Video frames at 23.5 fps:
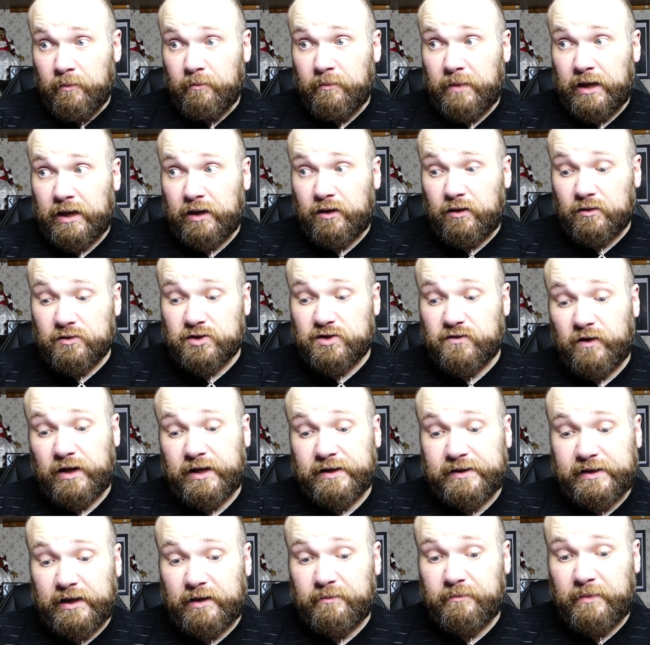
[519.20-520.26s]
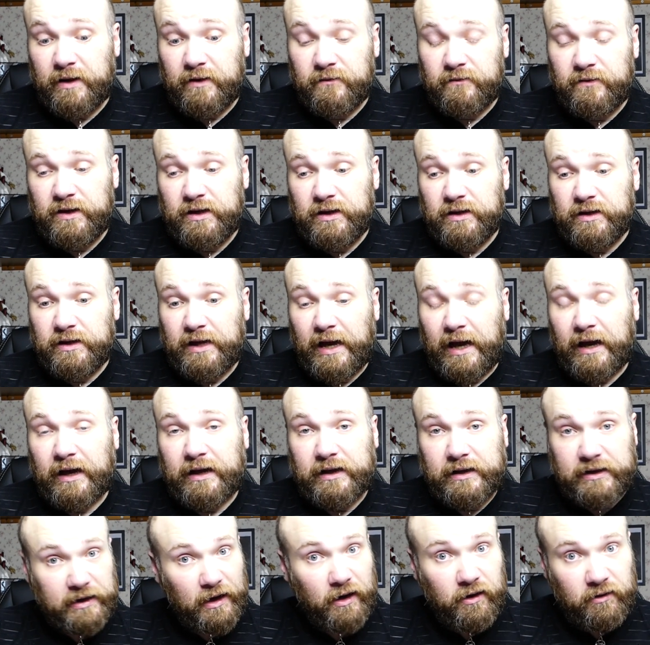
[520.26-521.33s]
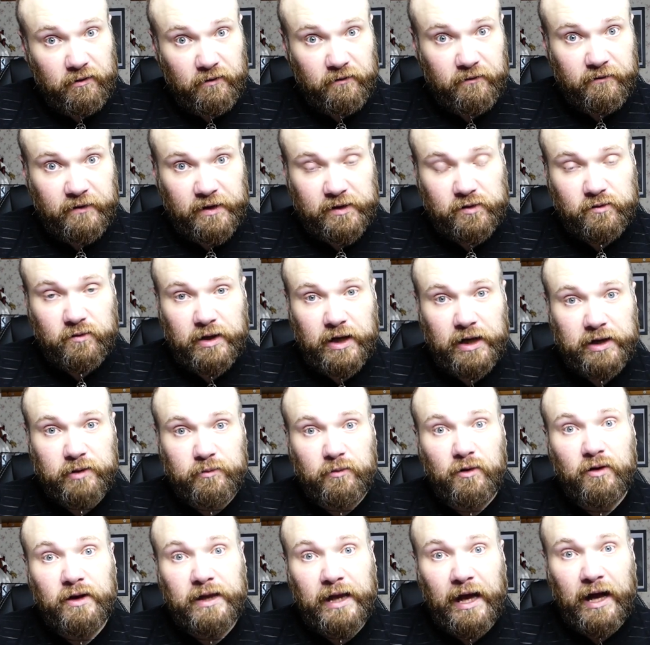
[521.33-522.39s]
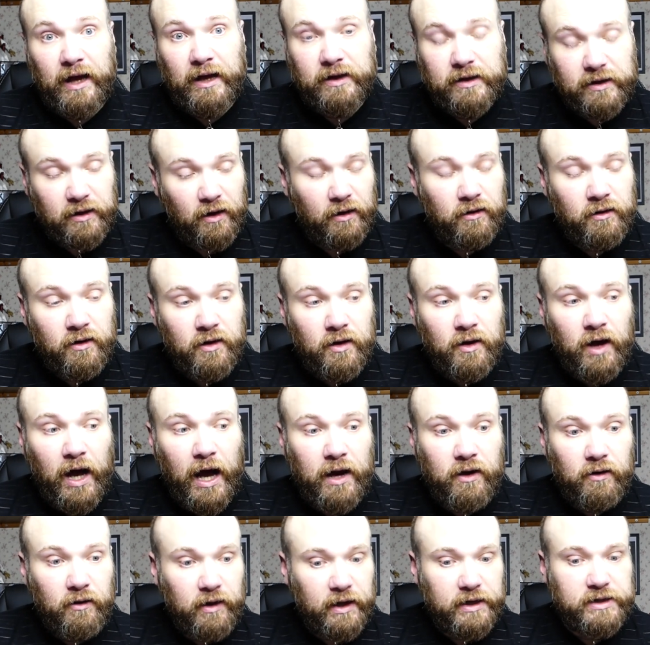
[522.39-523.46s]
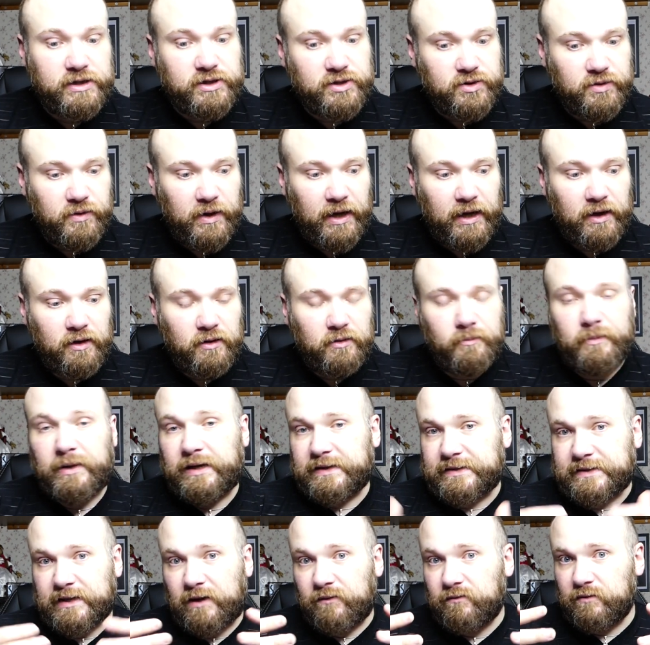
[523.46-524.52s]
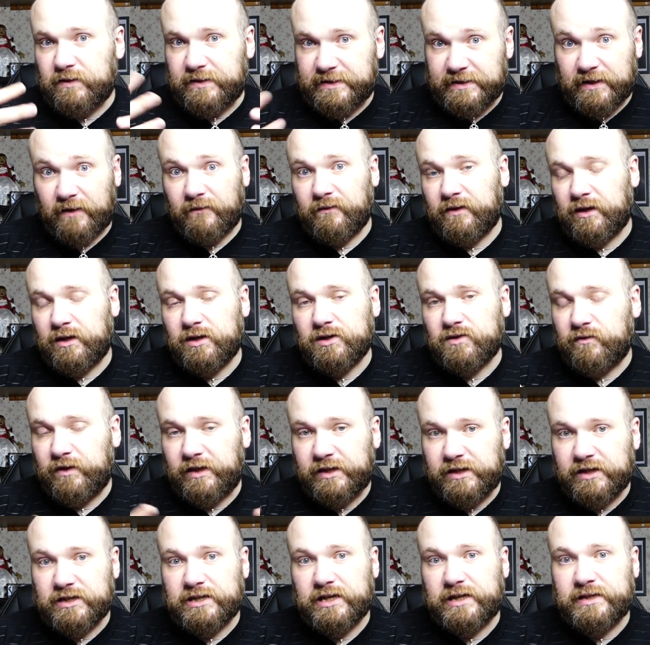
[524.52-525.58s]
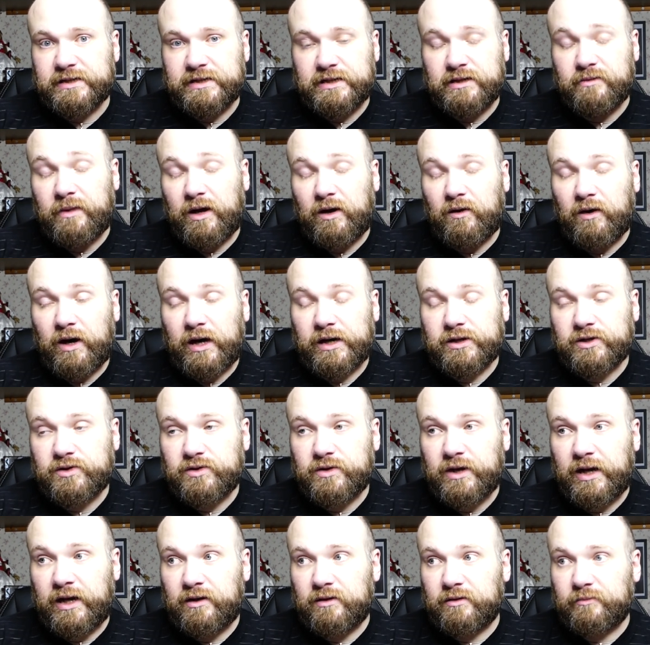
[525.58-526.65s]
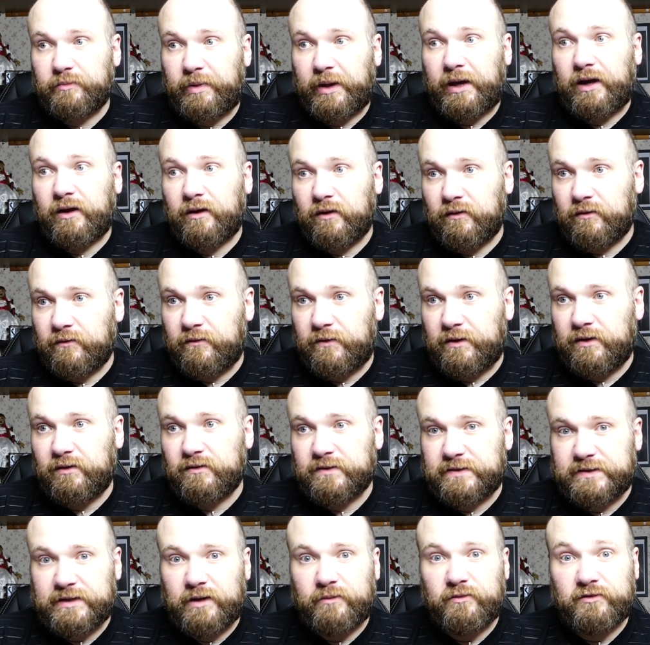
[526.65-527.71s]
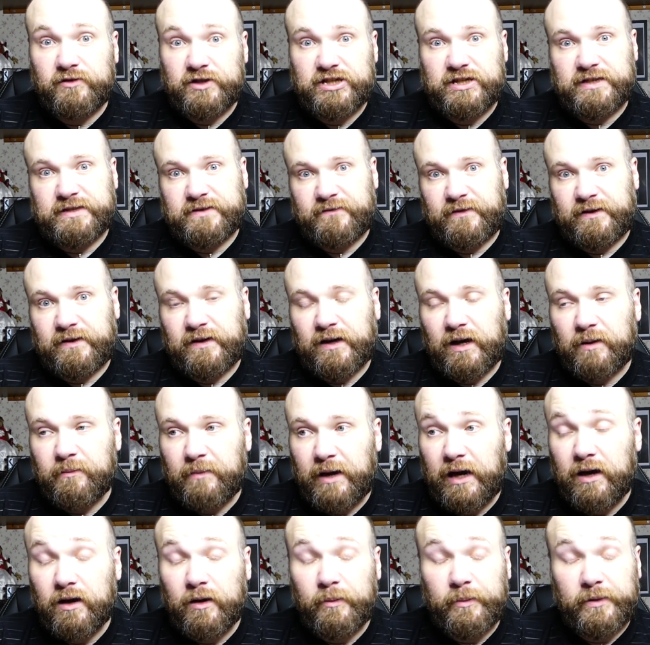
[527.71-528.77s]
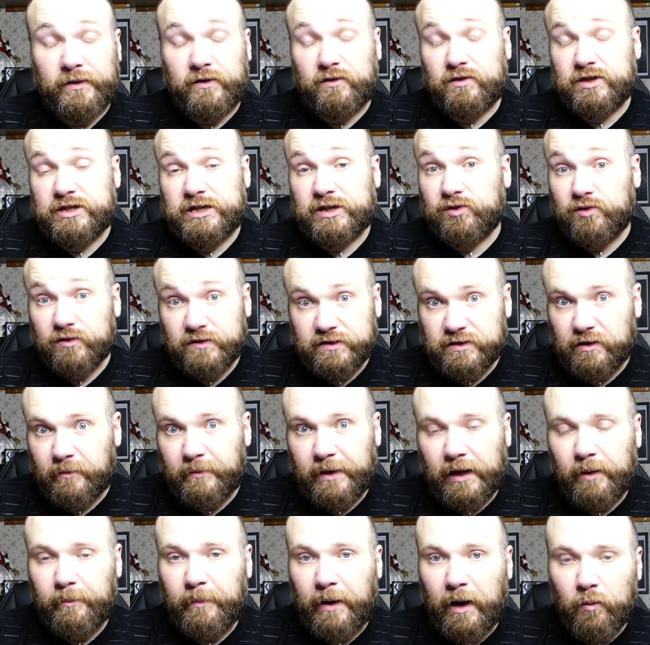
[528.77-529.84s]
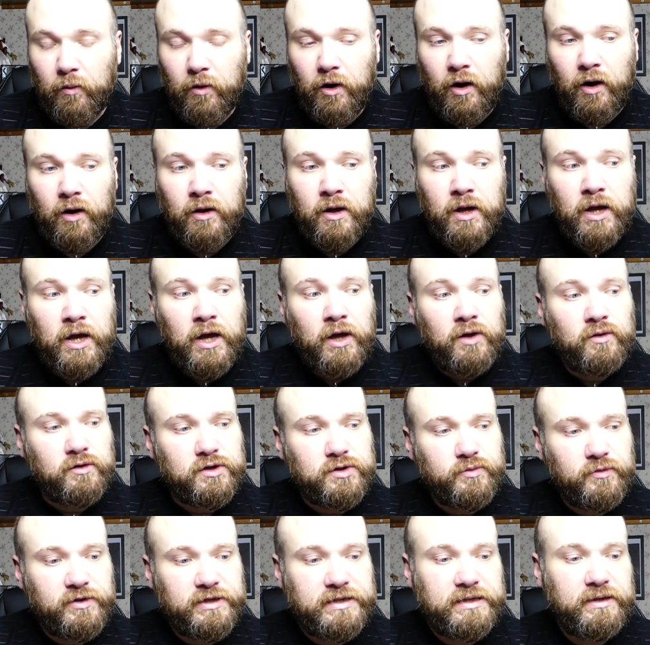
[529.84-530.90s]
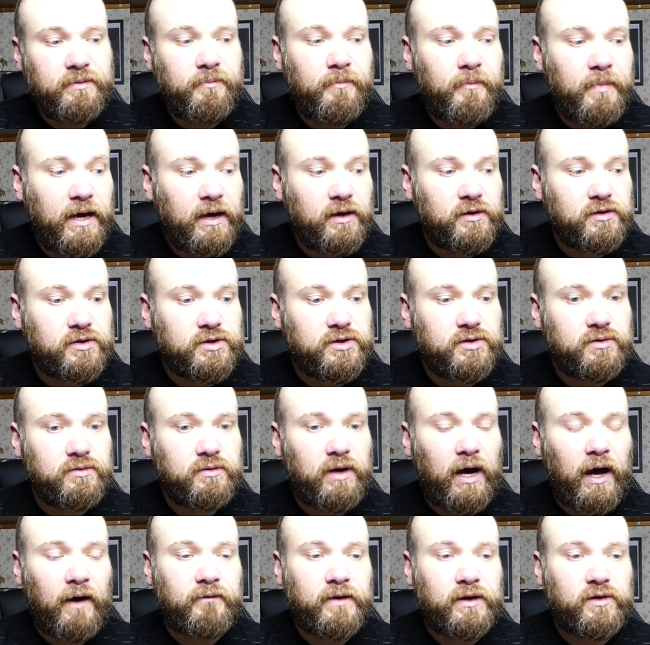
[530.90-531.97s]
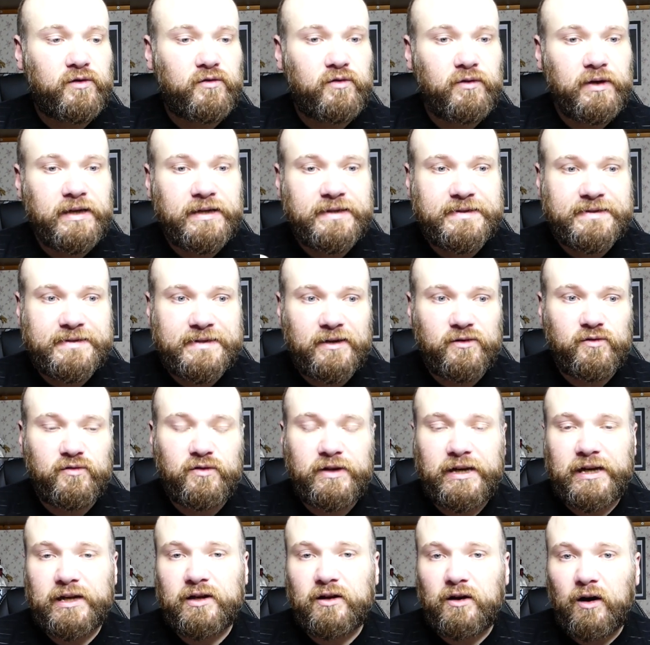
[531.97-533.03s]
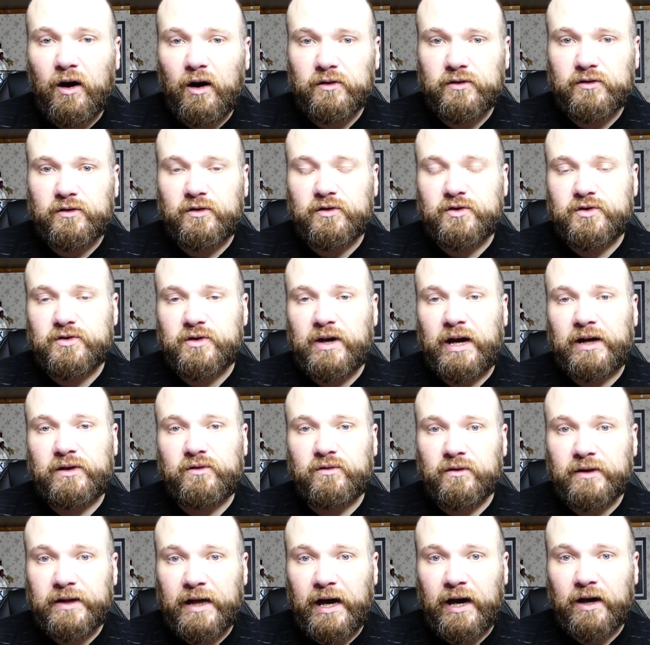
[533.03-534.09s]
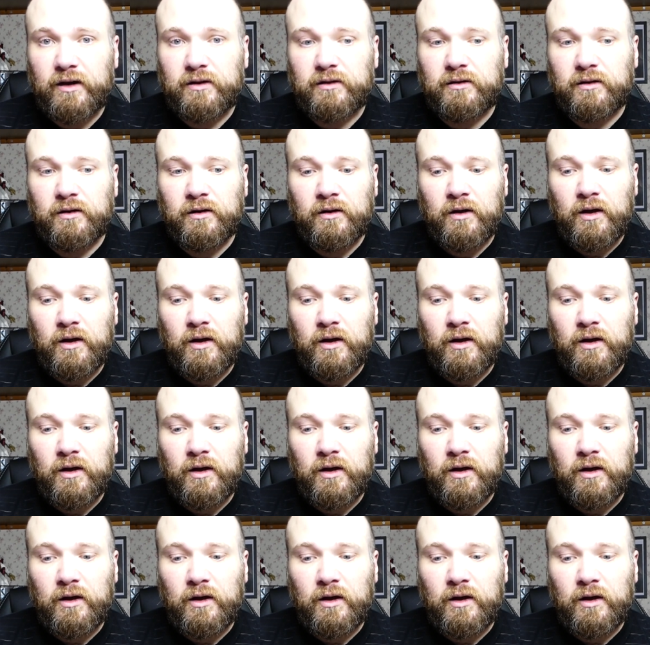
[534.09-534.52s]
Mais quand je vois l'état de ma vie, il n'y a rien en fait. Concrètement, il n'y a rien. À l'heure actuelle, bah, ça vous le savez, je vous l'ai déjà dit, mais à l'heure actuelle, bah, financièrement déjà ça va très mal hein, parce que j'ai que 200 balles par mois. Donc je me dis, merde, Joe avec les, toutes les cordes que tu as à ton arc,